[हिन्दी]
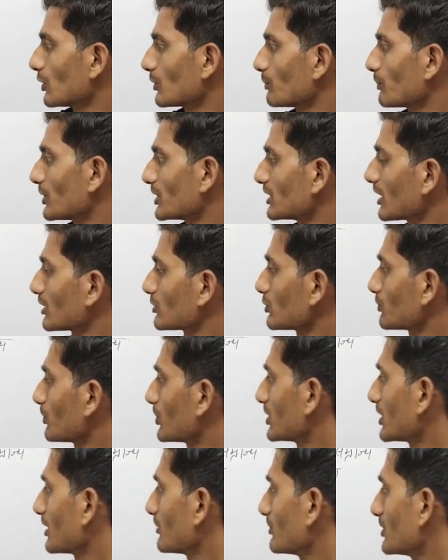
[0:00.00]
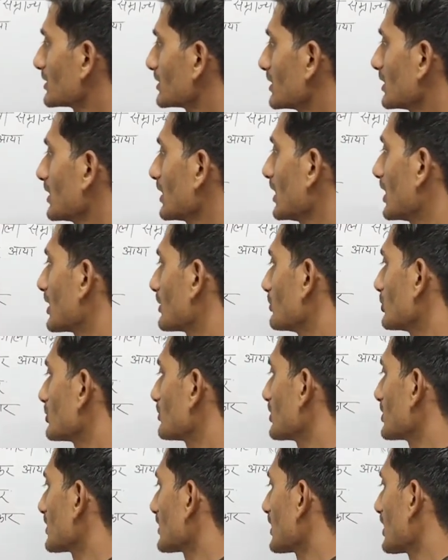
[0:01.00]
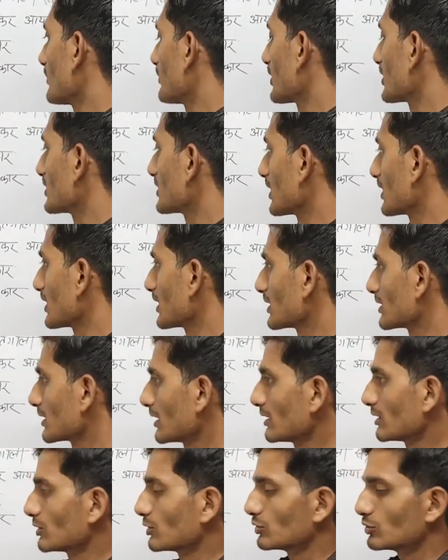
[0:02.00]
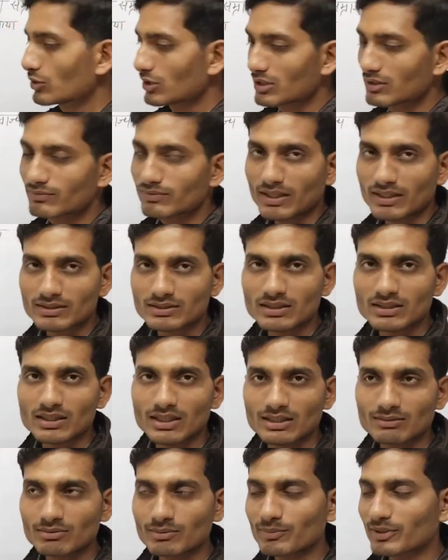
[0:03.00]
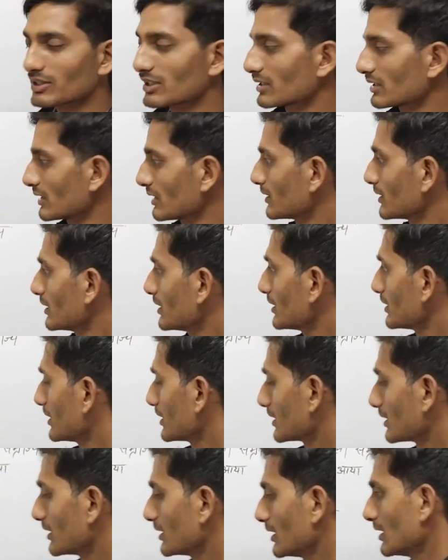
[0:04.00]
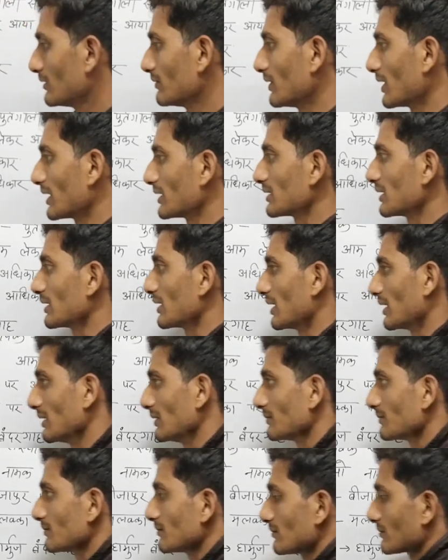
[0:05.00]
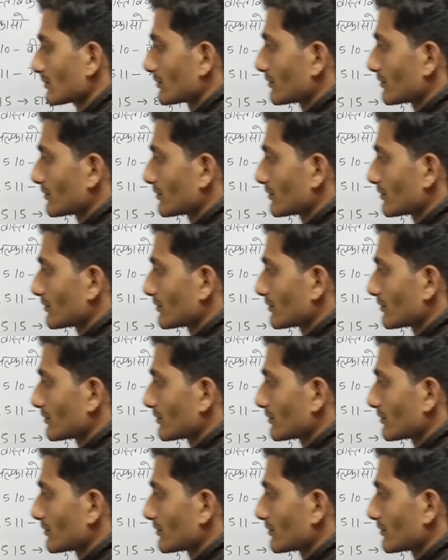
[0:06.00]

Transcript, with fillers: और 1515 में इसने हारमुज बंदरगाह पर अधिकार किया था जो कि फारस की खाड़ी में पड़ता था ठीक है फारस की खाड़ी